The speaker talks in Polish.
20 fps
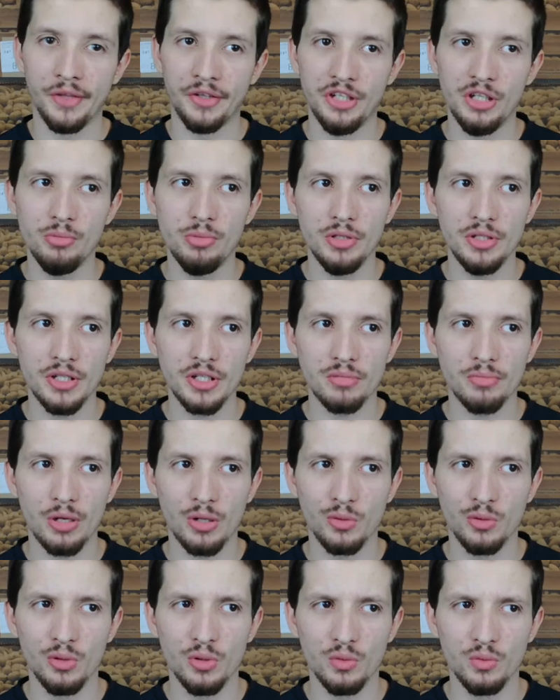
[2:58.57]
Niby nie
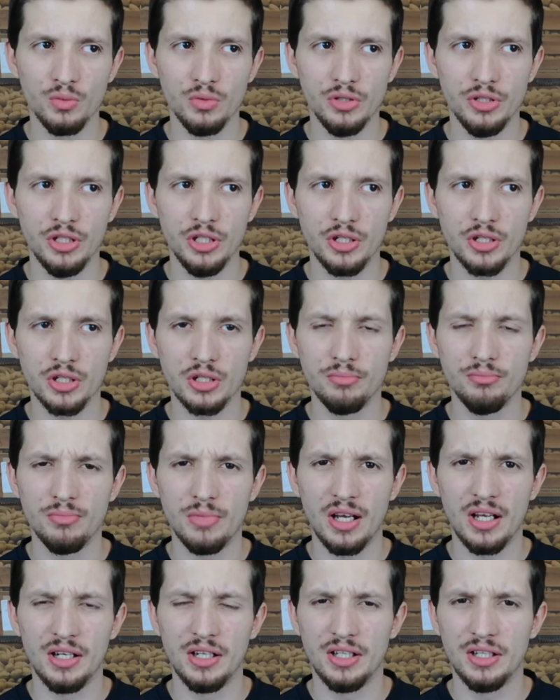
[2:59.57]
smakują niczym,
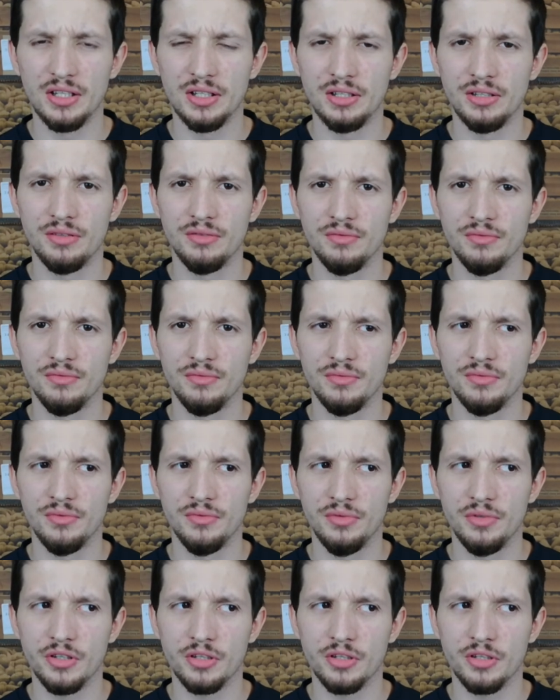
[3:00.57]
ale nie